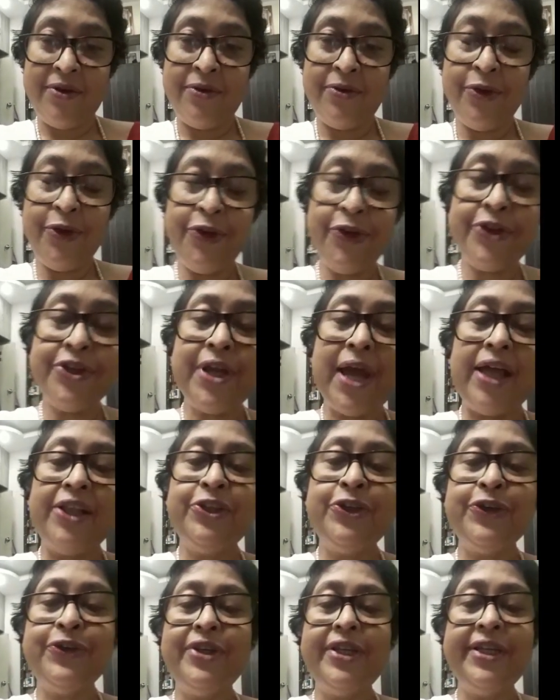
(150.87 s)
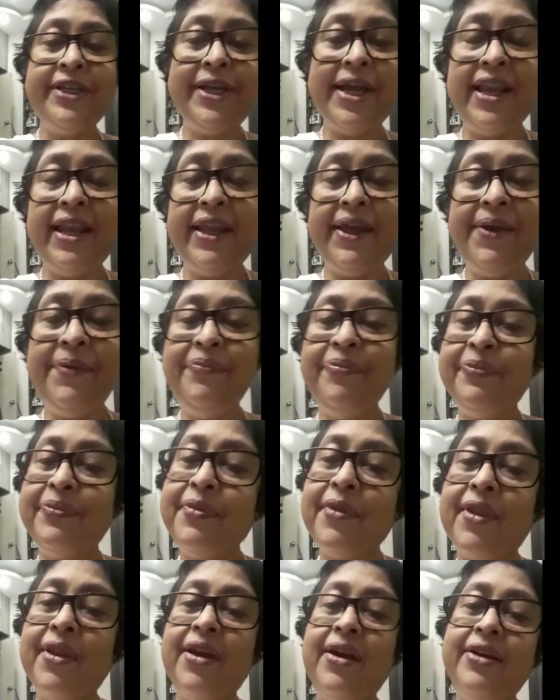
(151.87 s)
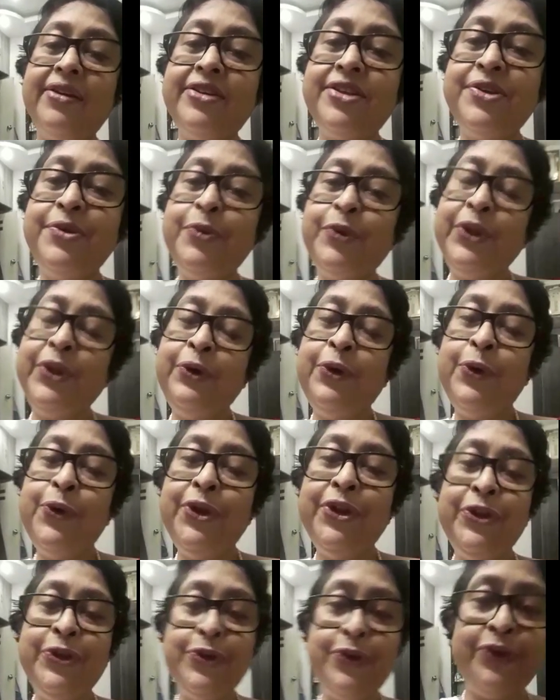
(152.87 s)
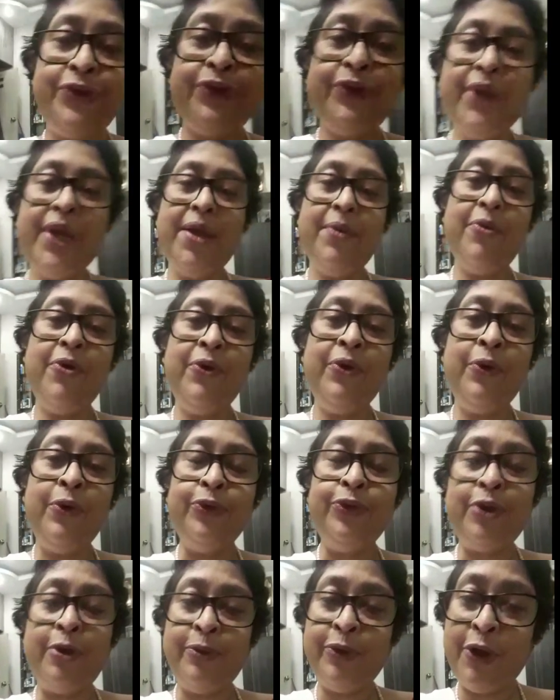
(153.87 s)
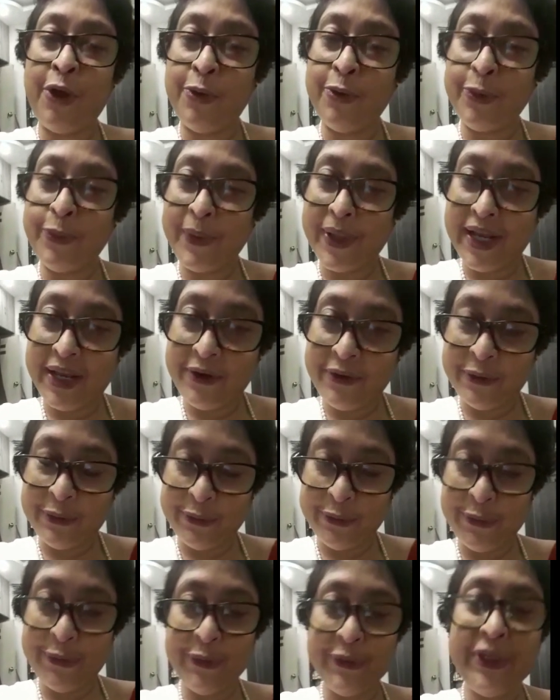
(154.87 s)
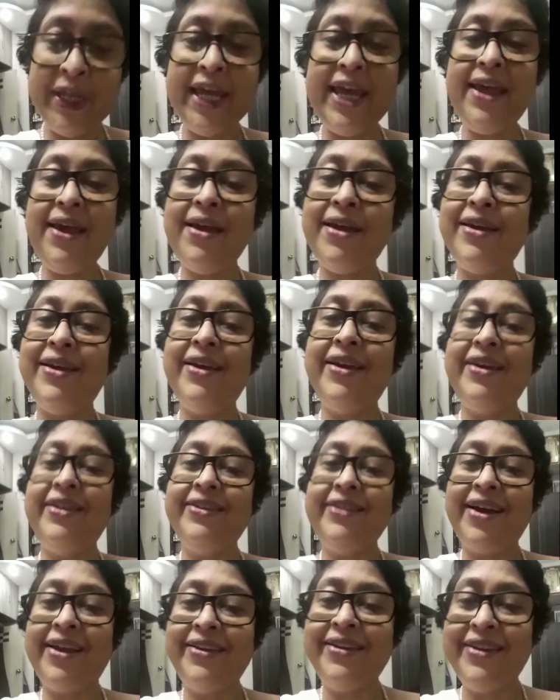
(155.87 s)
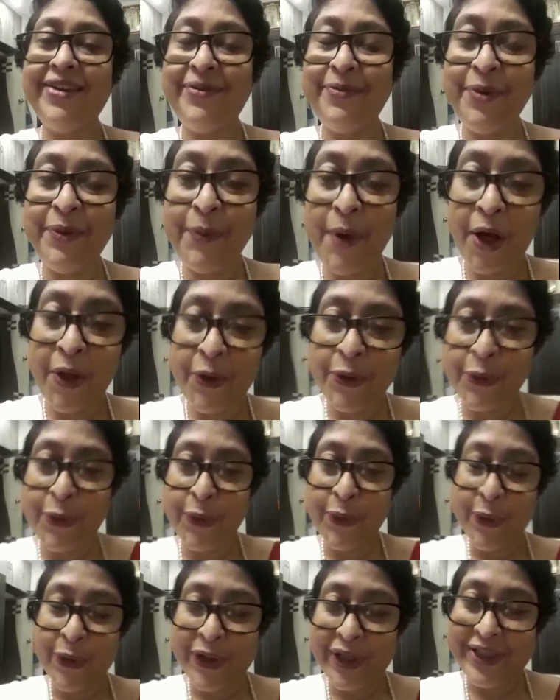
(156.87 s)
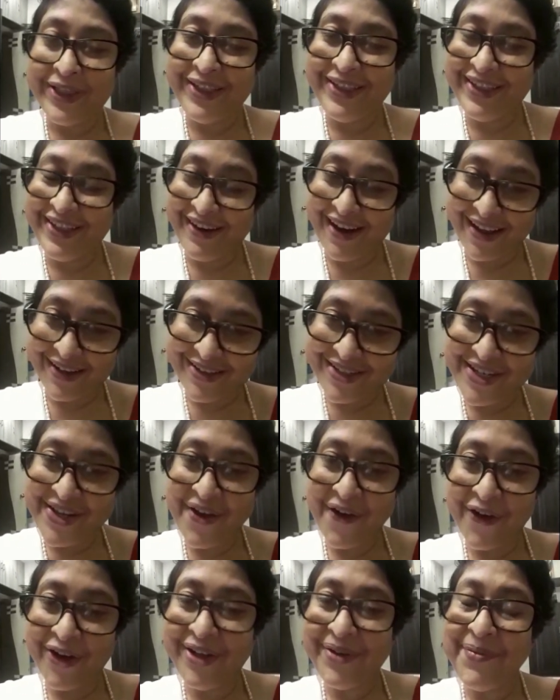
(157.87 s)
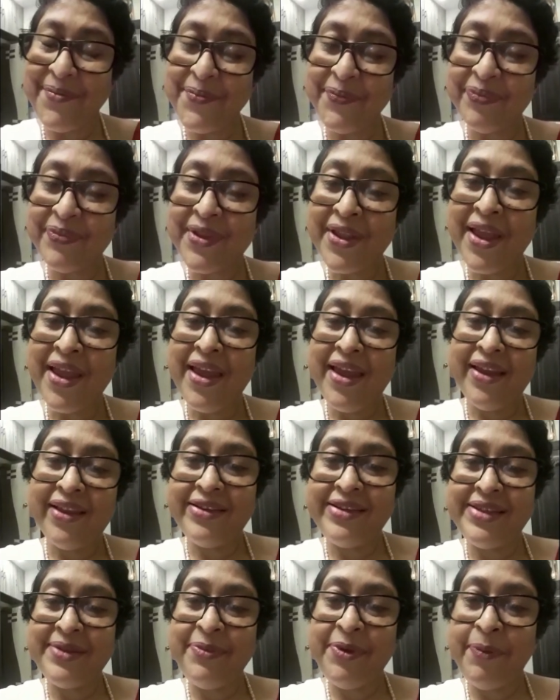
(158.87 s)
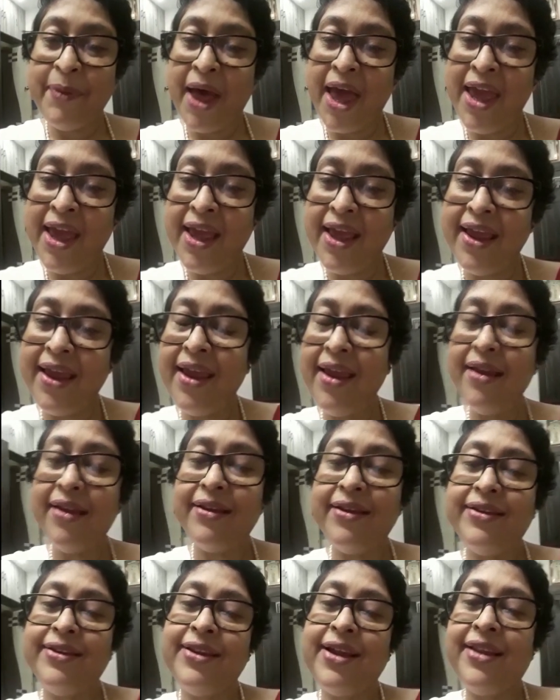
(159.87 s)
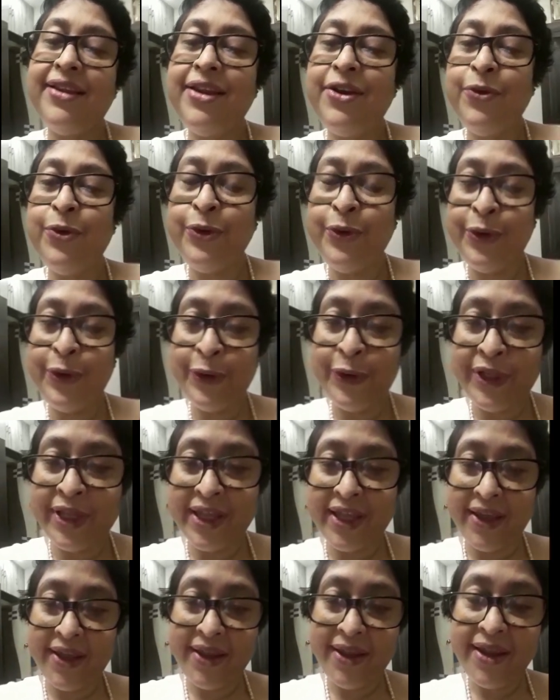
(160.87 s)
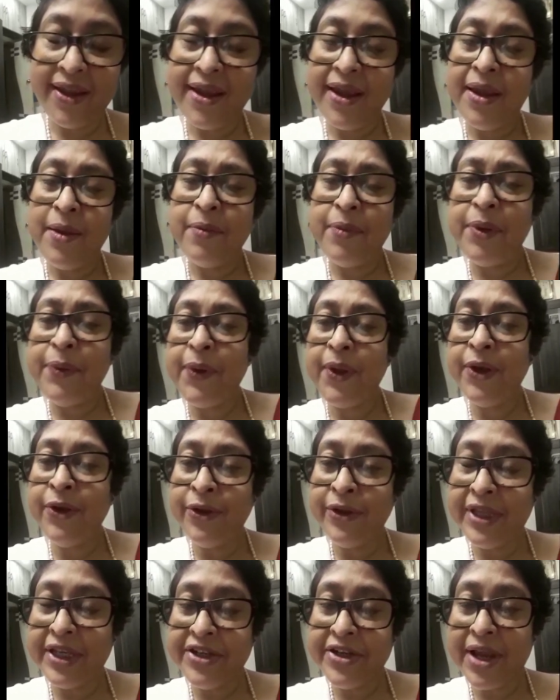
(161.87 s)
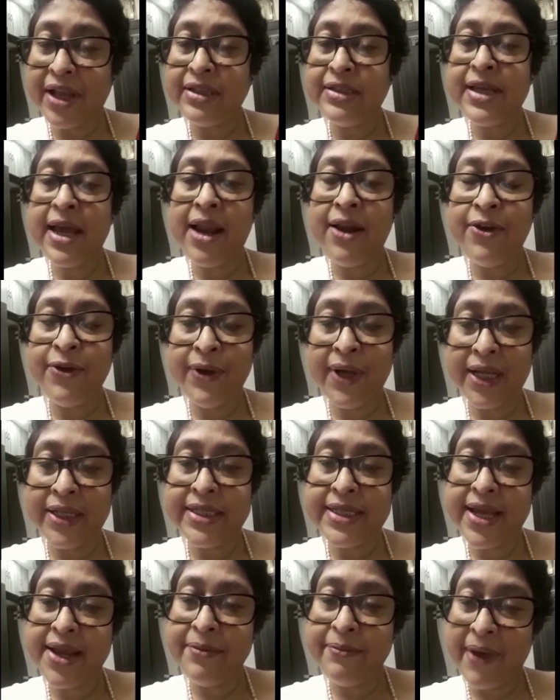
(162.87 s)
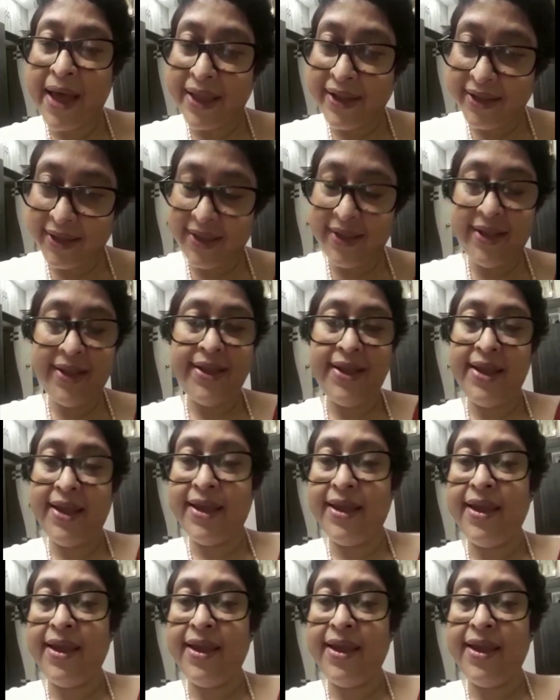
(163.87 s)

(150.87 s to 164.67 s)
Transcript: উনিশশো সালে শ্রীমতী গৌরী চৌধুরী এবং গৌতম ধর্মপালের অনুরোধে তাদের বিবাহ দিতে রাজি হন যে বিবাহে তাদের অনুরোধে বিভিন্ন দেশাচার লোকাচার বাদ দিয়ে